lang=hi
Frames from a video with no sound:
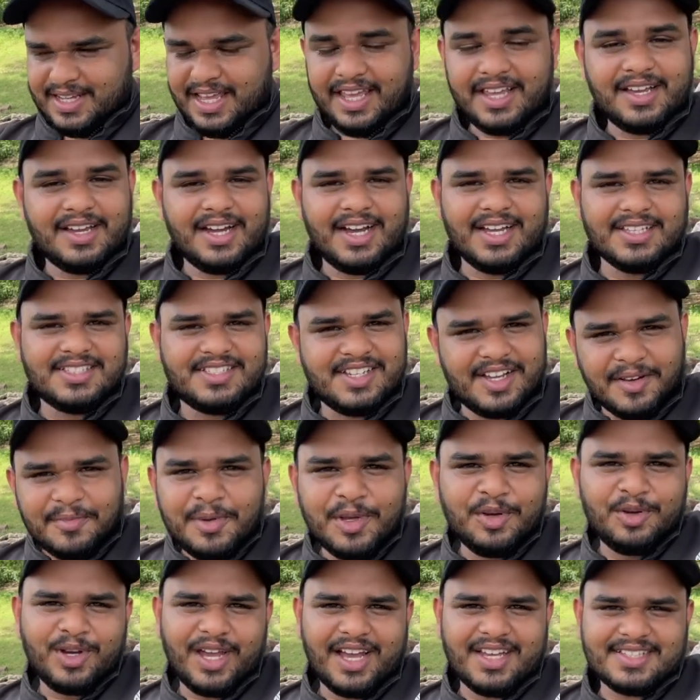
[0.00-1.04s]
एक अच्छा
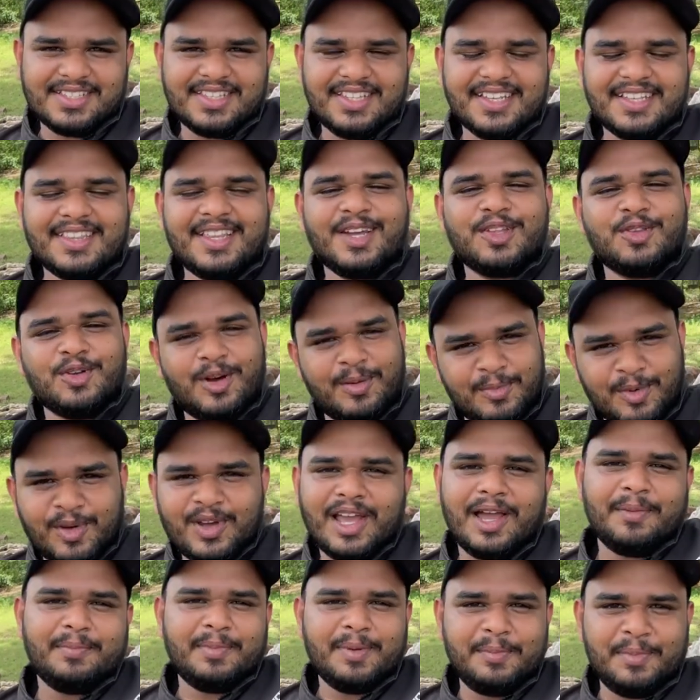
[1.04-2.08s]
व्यू यहाँ से दिखता है तो हम लोग
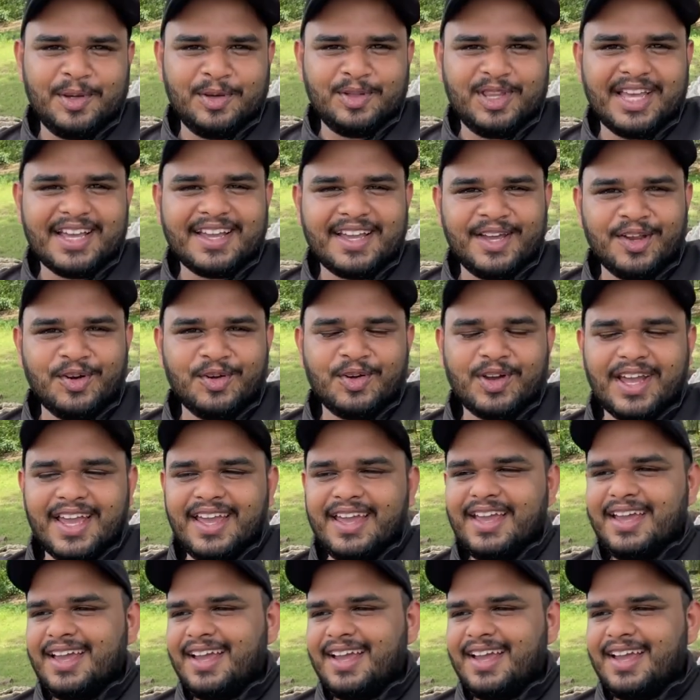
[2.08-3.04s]
यहाँ पे व्यू देख के रुक गए